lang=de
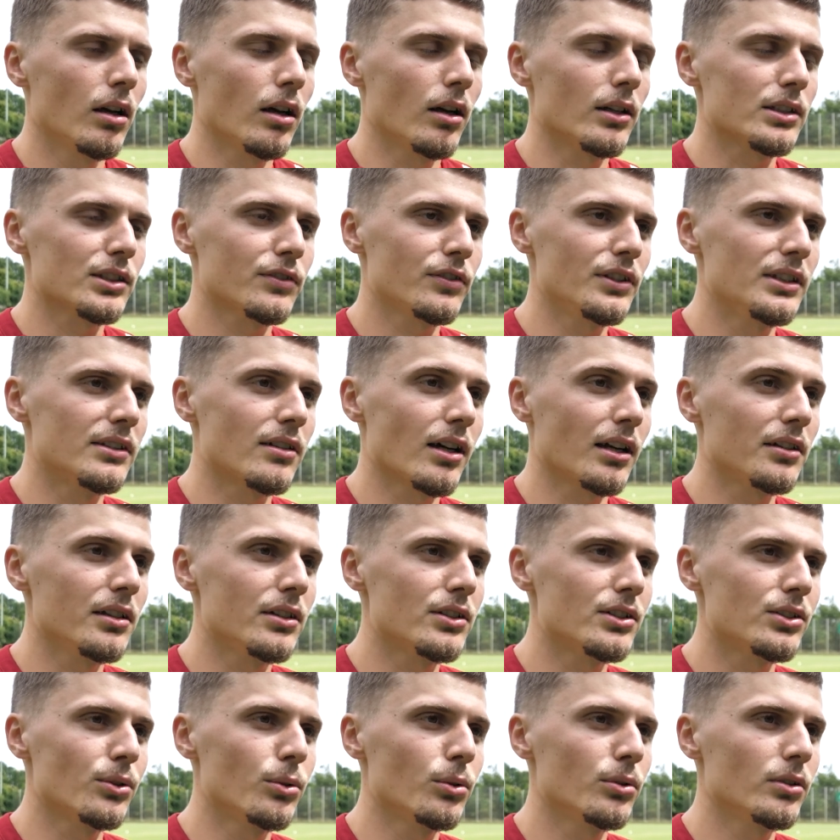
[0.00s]
Hast viel
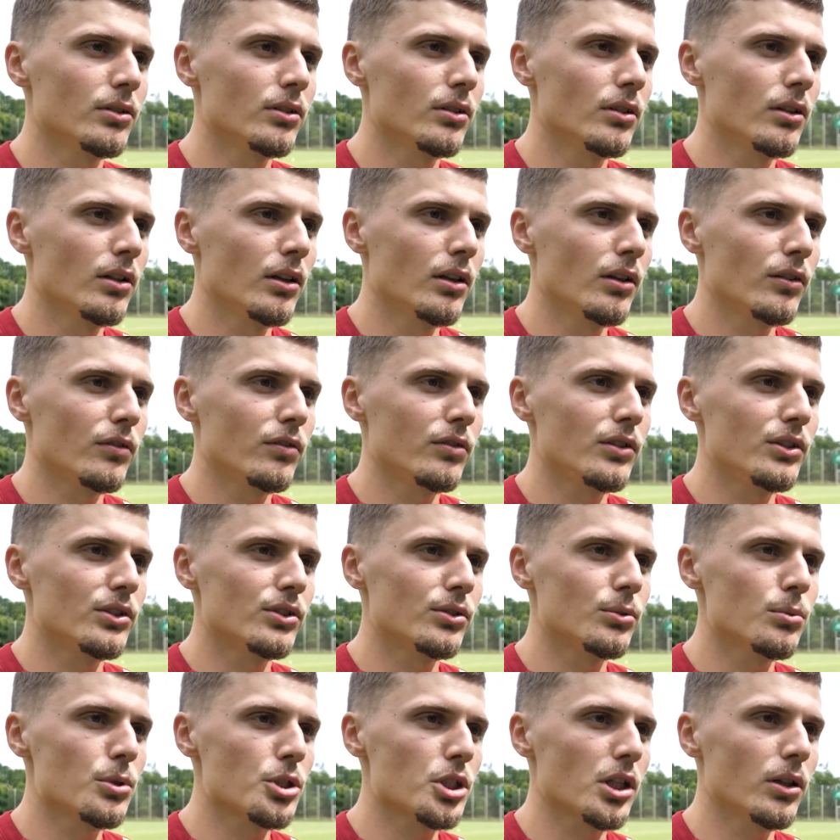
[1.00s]
Tradition, viel
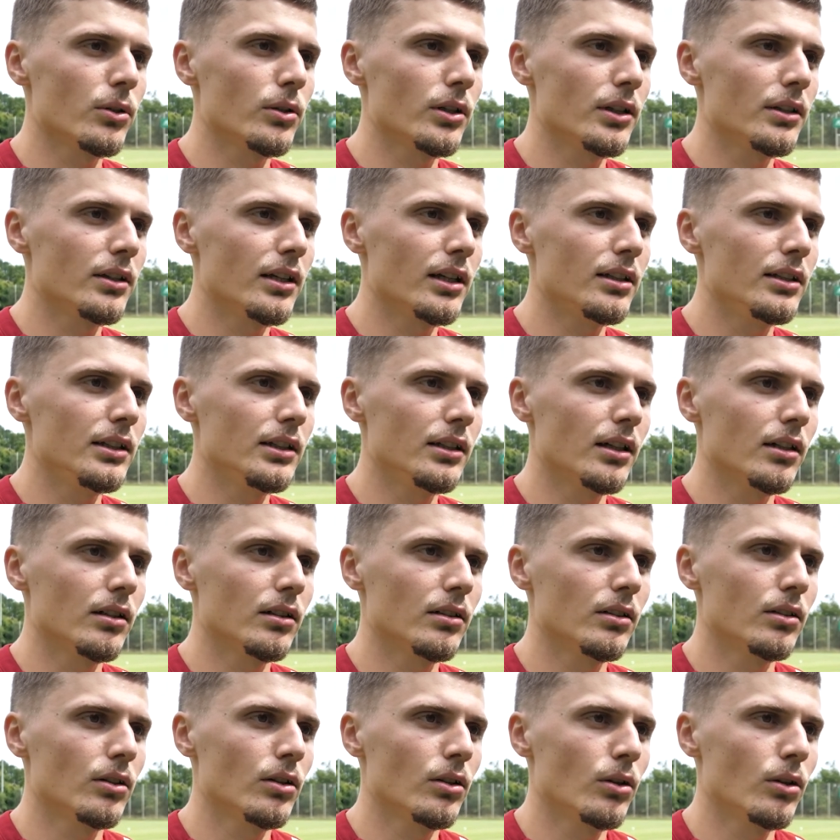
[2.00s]
Zuschauer in der Liga.